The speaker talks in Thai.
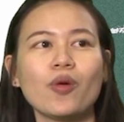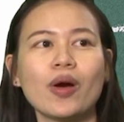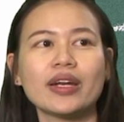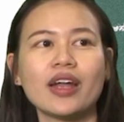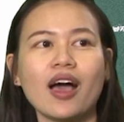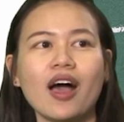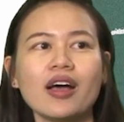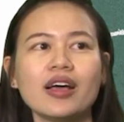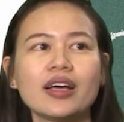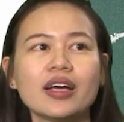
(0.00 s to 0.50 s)
นวน
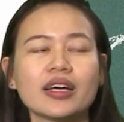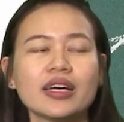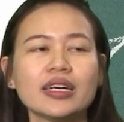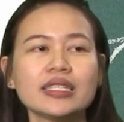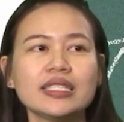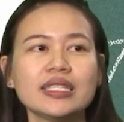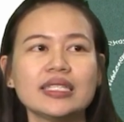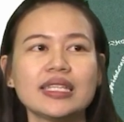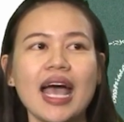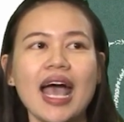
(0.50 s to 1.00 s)
เนาะก็
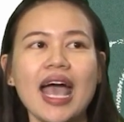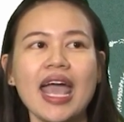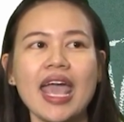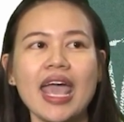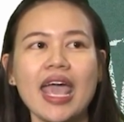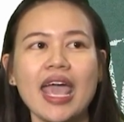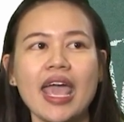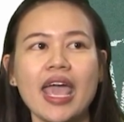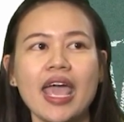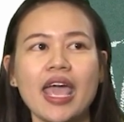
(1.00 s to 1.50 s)
คือถ้า
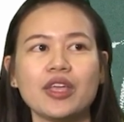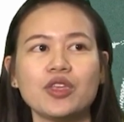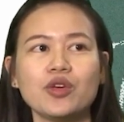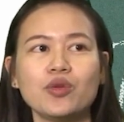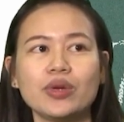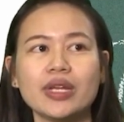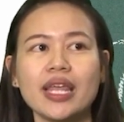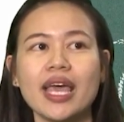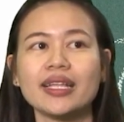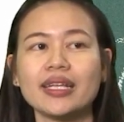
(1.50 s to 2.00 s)
A
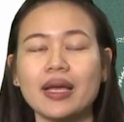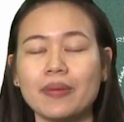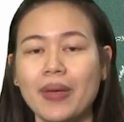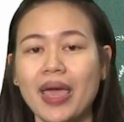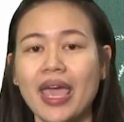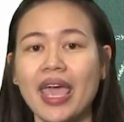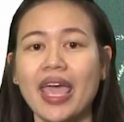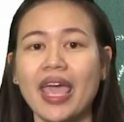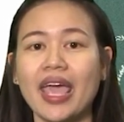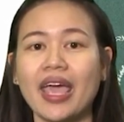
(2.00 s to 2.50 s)
ยูเนียนกับ A